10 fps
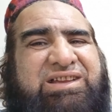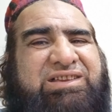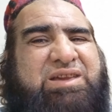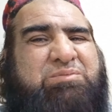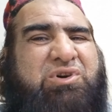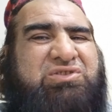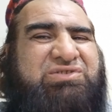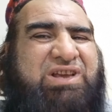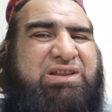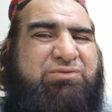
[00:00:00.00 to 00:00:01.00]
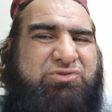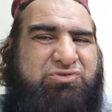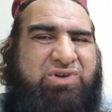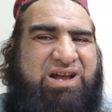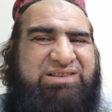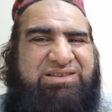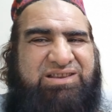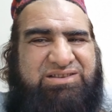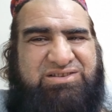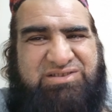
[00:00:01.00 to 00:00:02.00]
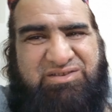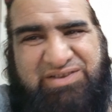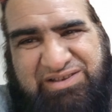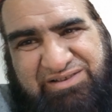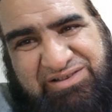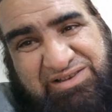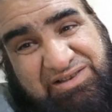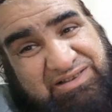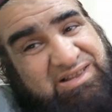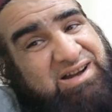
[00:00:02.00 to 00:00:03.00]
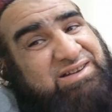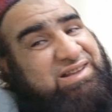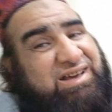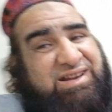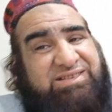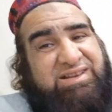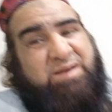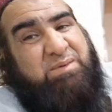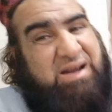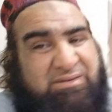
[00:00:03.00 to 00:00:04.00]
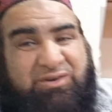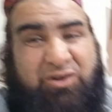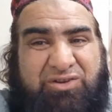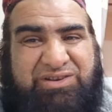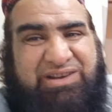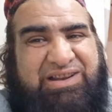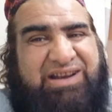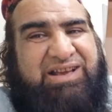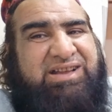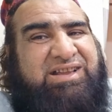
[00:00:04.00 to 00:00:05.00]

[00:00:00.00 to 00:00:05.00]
ये बहुत सारी वजूहत थी जिसकी वजह से सत्रह अट्ठारह दिन हमारा ब्लॉग नहीं डला